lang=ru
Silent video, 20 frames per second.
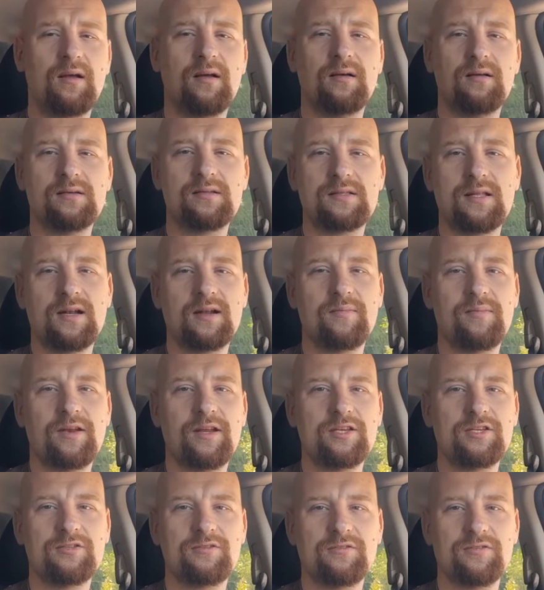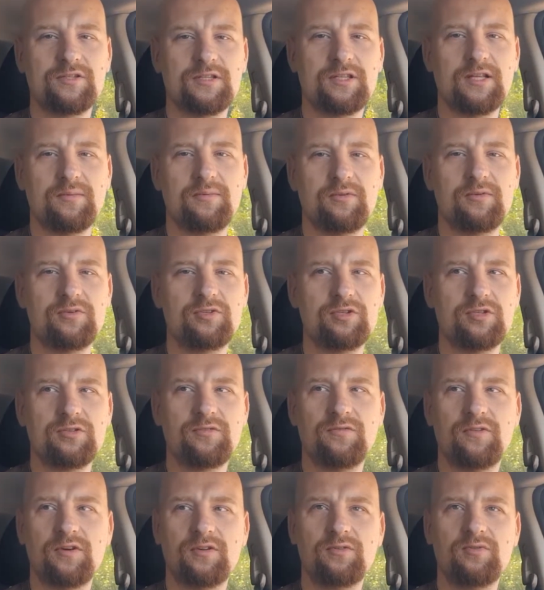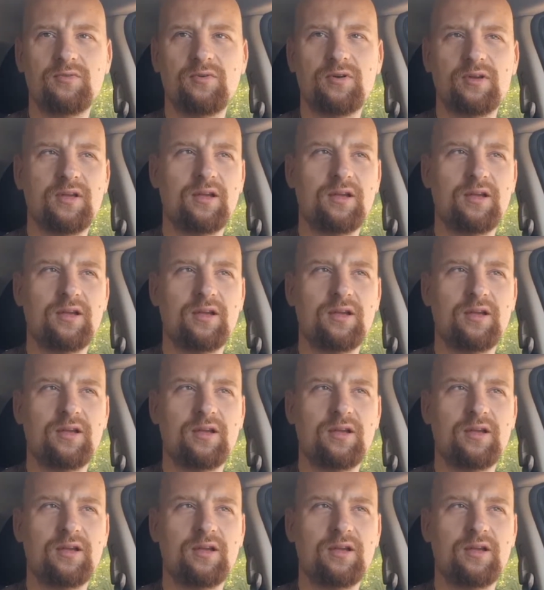э, старообрядчество всегда было очень твердо,